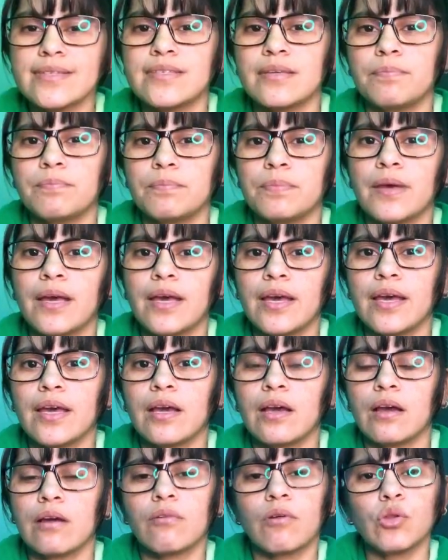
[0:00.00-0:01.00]
si
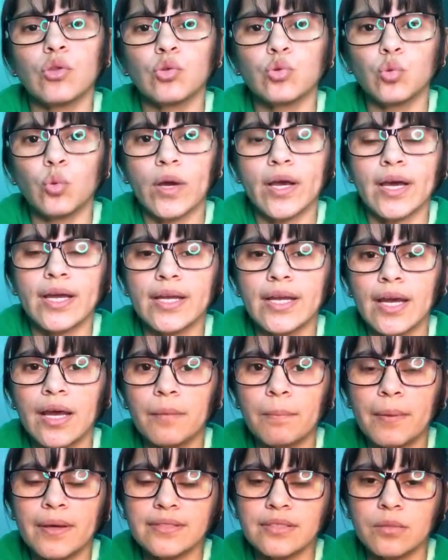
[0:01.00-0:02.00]
eh, cuando tú escaneas
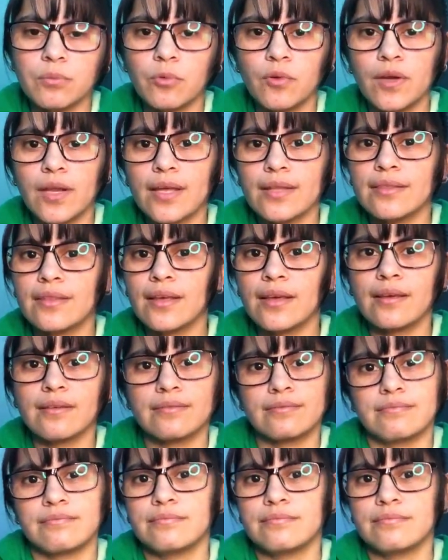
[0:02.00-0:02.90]
el pase de movilidad te